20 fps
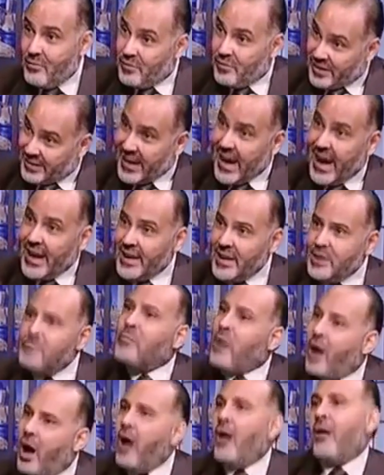في
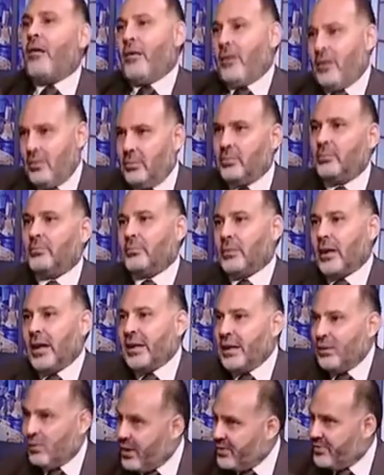التعليم اه
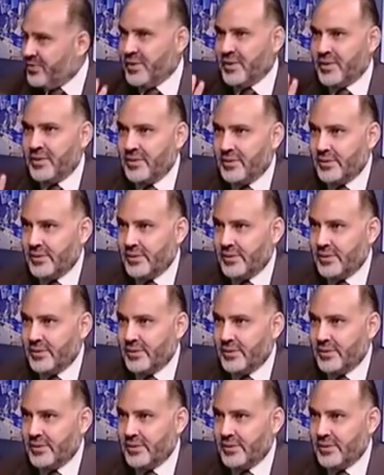انا وافق